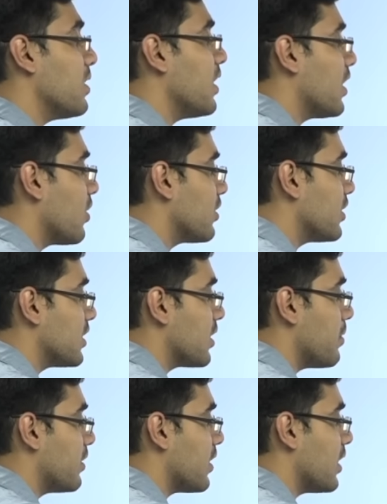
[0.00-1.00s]
पे इकलौती
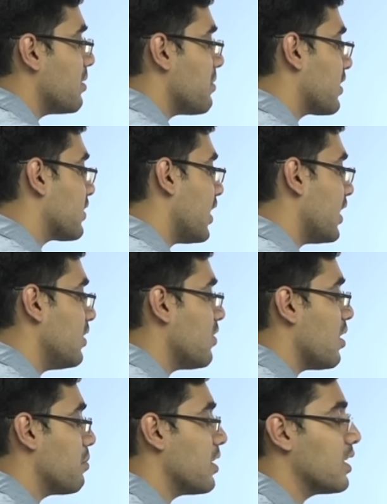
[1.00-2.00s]
जगह में ज़्यादा मार्क्स आए थे
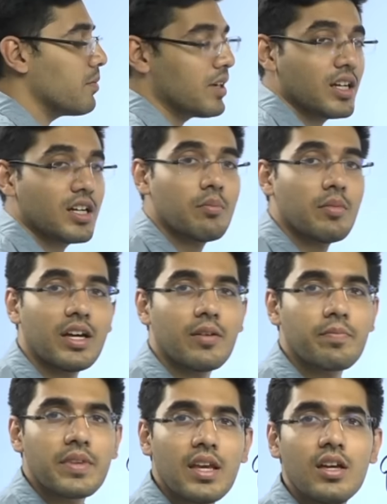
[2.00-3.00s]
वहाँ पे अल्टीमेटली कम आए